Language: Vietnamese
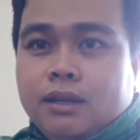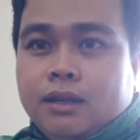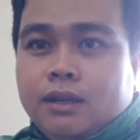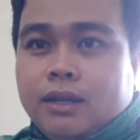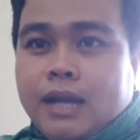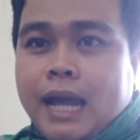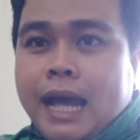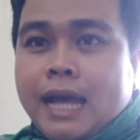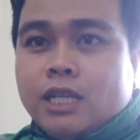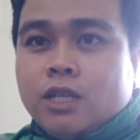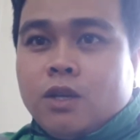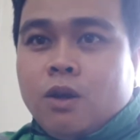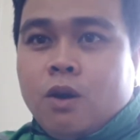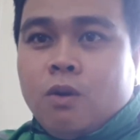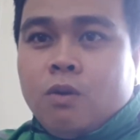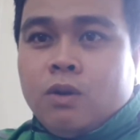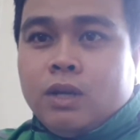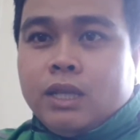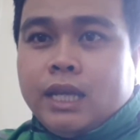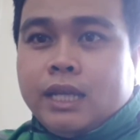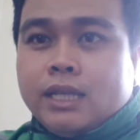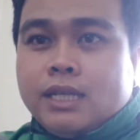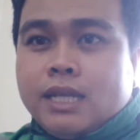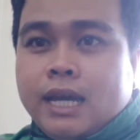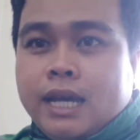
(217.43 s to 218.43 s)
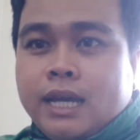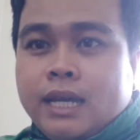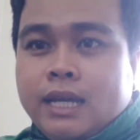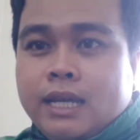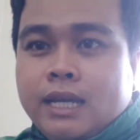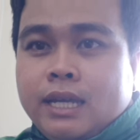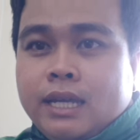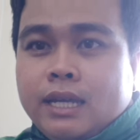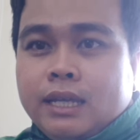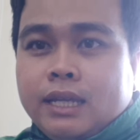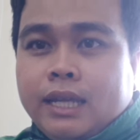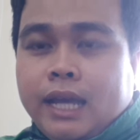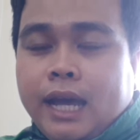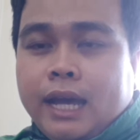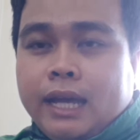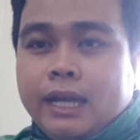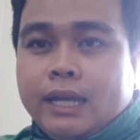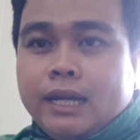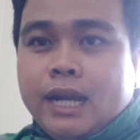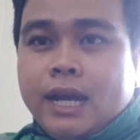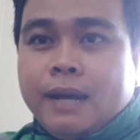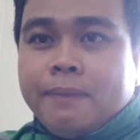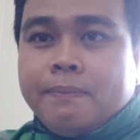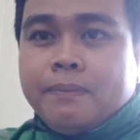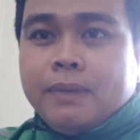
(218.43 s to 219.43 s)
đa số là tài xế chạy
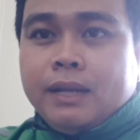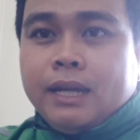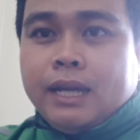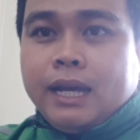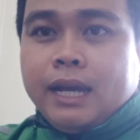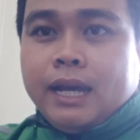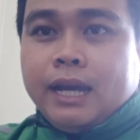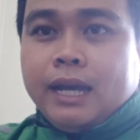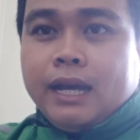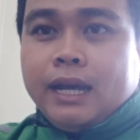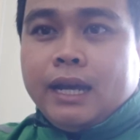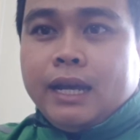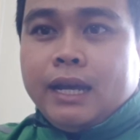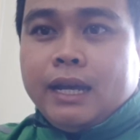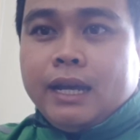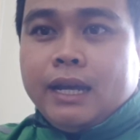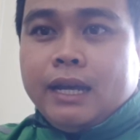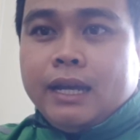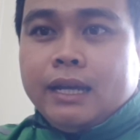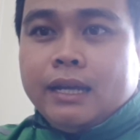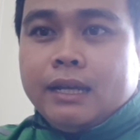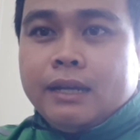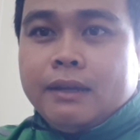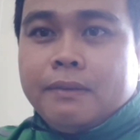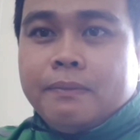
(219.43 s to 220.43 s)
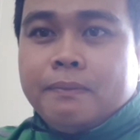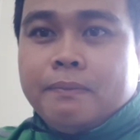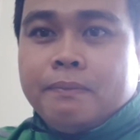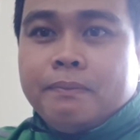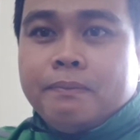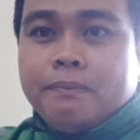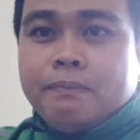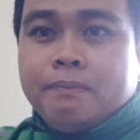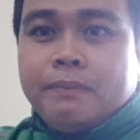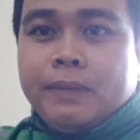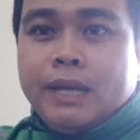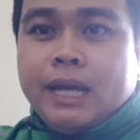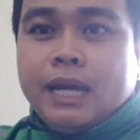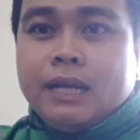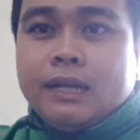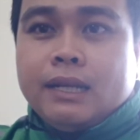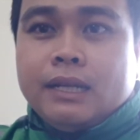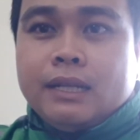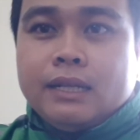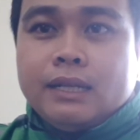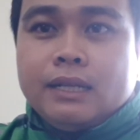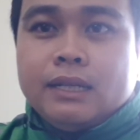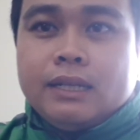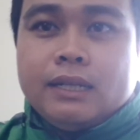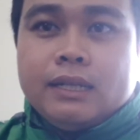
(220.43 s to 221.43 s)
ráp là mấy anh
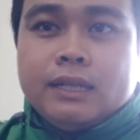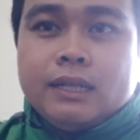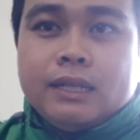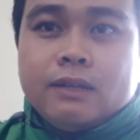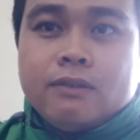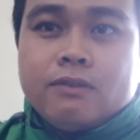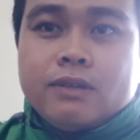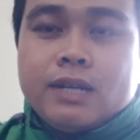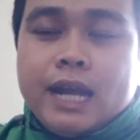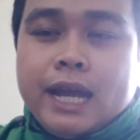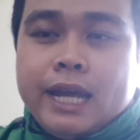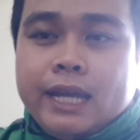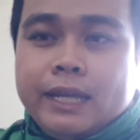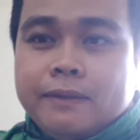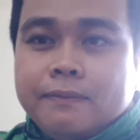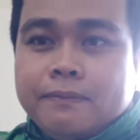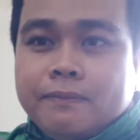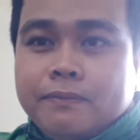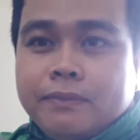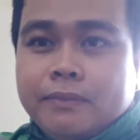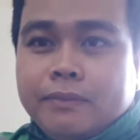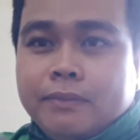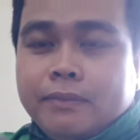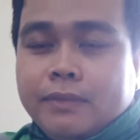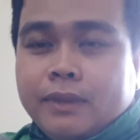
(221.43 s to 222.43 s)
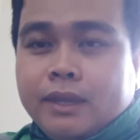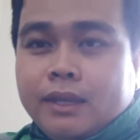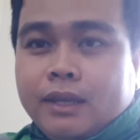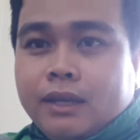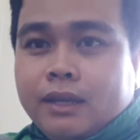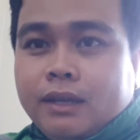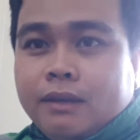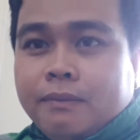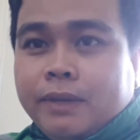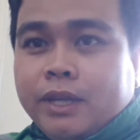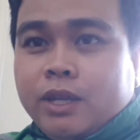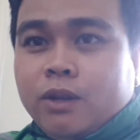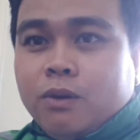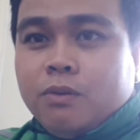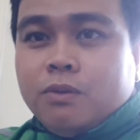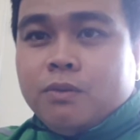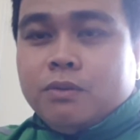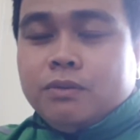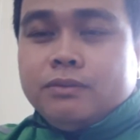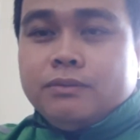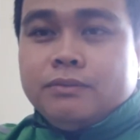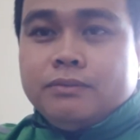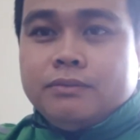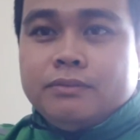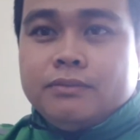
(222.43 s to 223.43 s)
con trai mấy chú
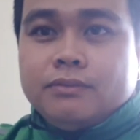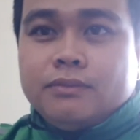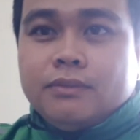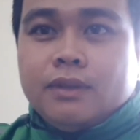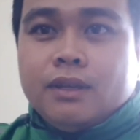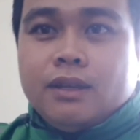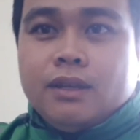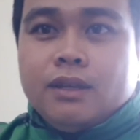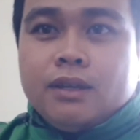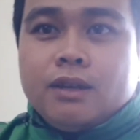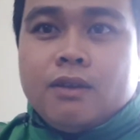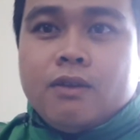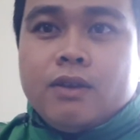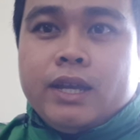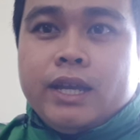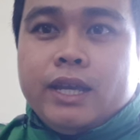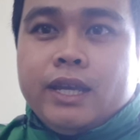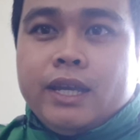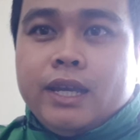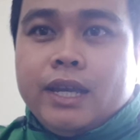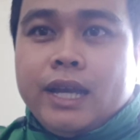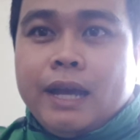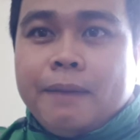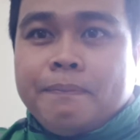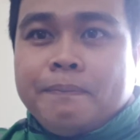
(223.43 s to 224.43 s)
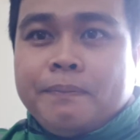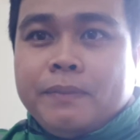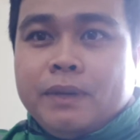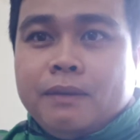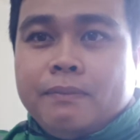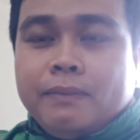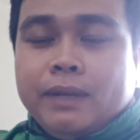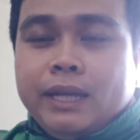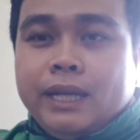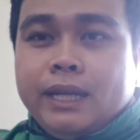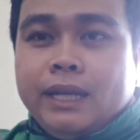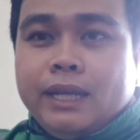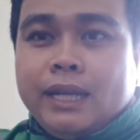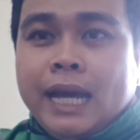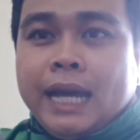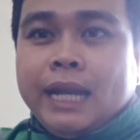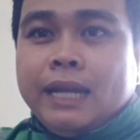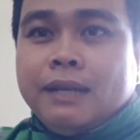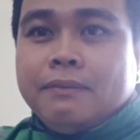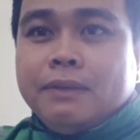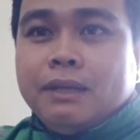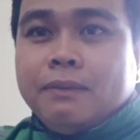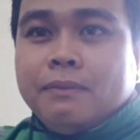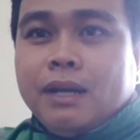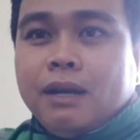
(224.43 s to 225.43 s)
đôi khi gặp à, mấy
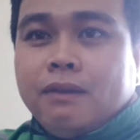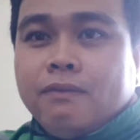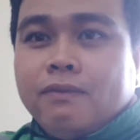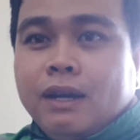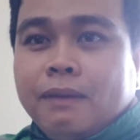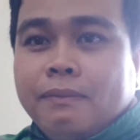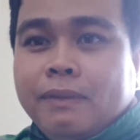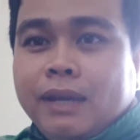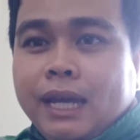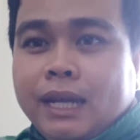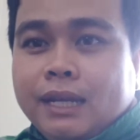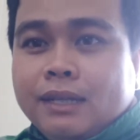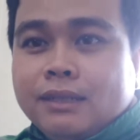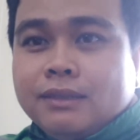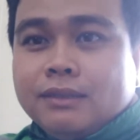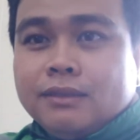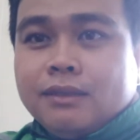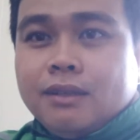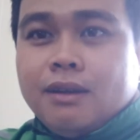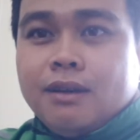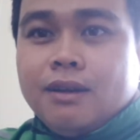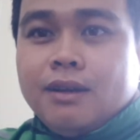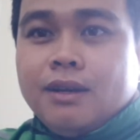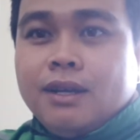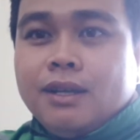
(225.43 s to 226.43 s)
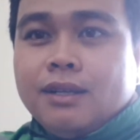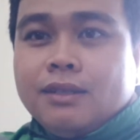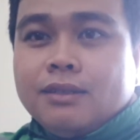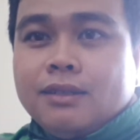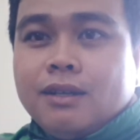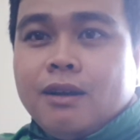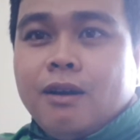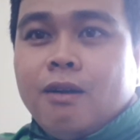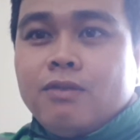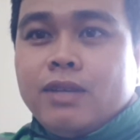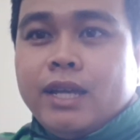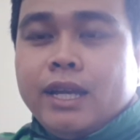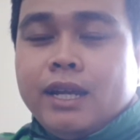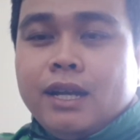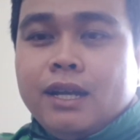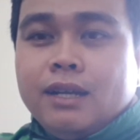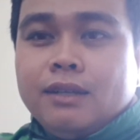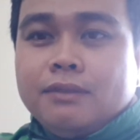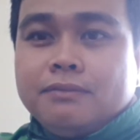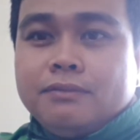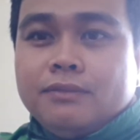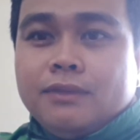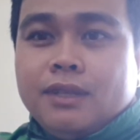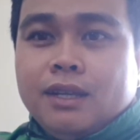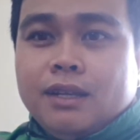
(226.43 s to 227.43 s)
anh nhưng mà không phải mấy anh đó khổ vậy đó
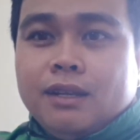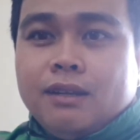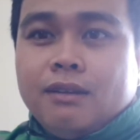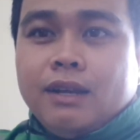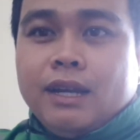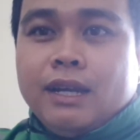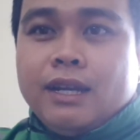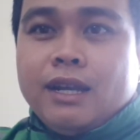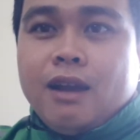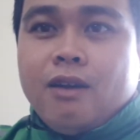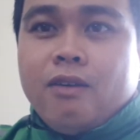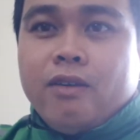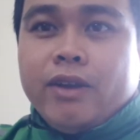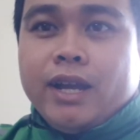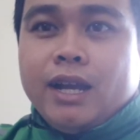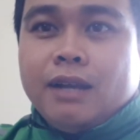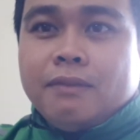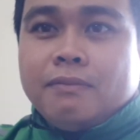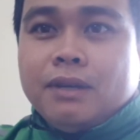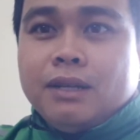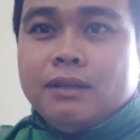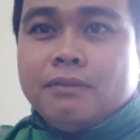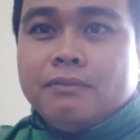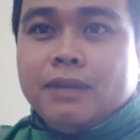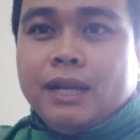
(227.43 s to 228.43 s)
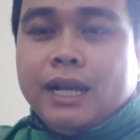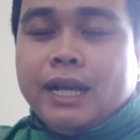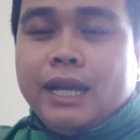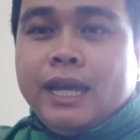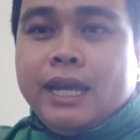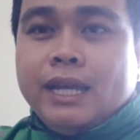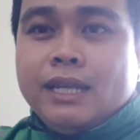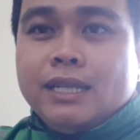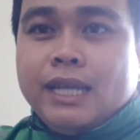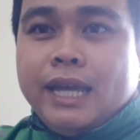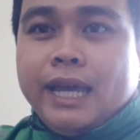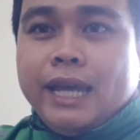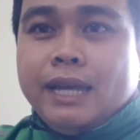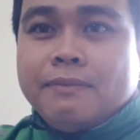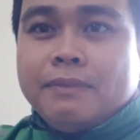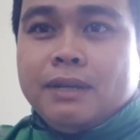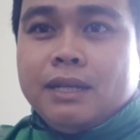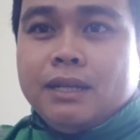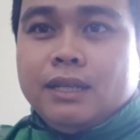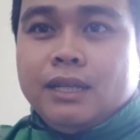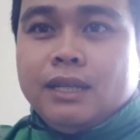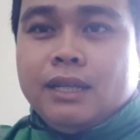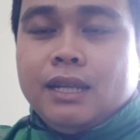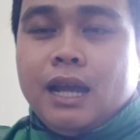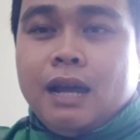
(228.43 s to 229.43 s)
rồi cái nó ngồi gần mình mà cái yên xe
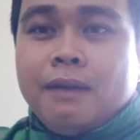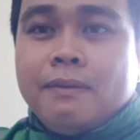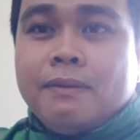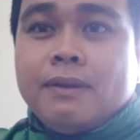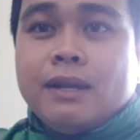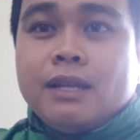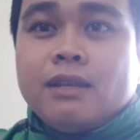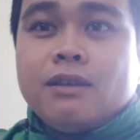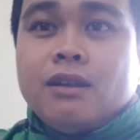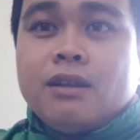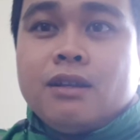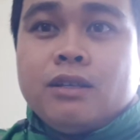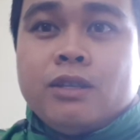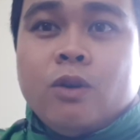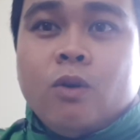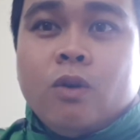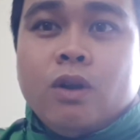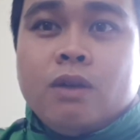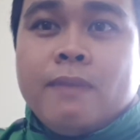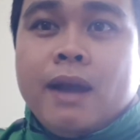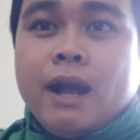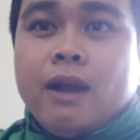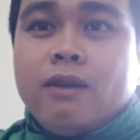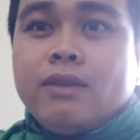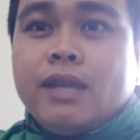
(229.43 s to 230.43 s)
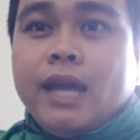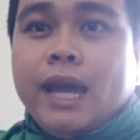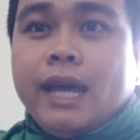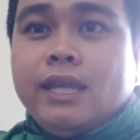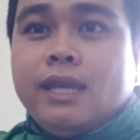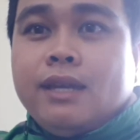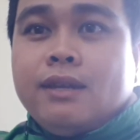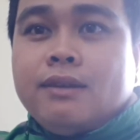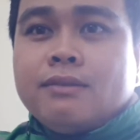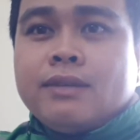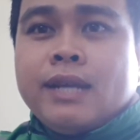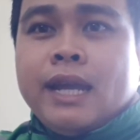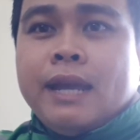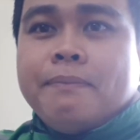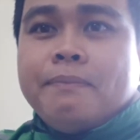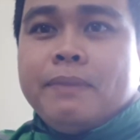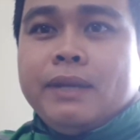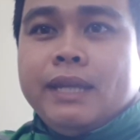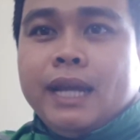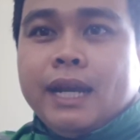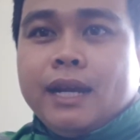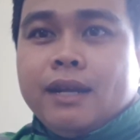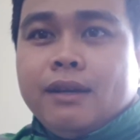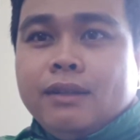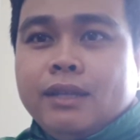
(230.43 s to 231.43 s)
mình thì lão dù các bạn có chạy chiếc rim
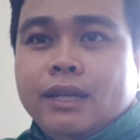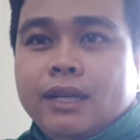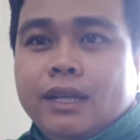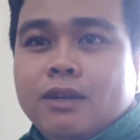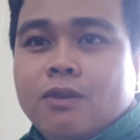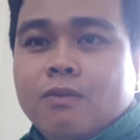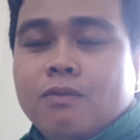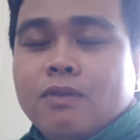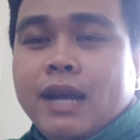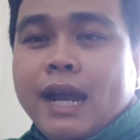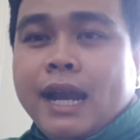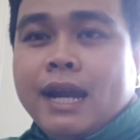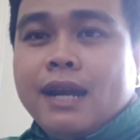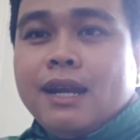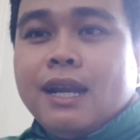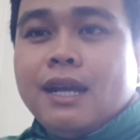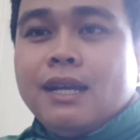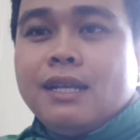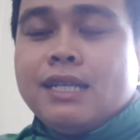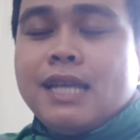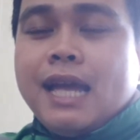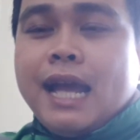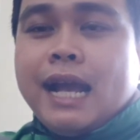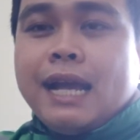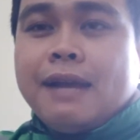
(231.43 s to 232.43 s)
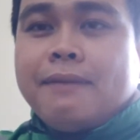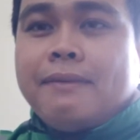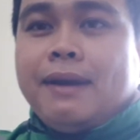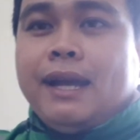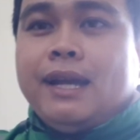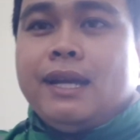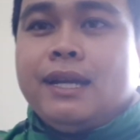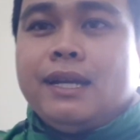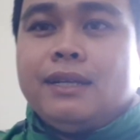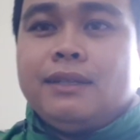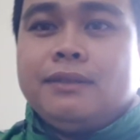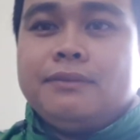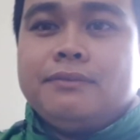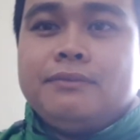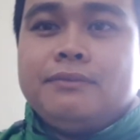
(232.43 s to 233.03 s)
đi chăng nữa thì nó cũng ráng lấn sát các bạn à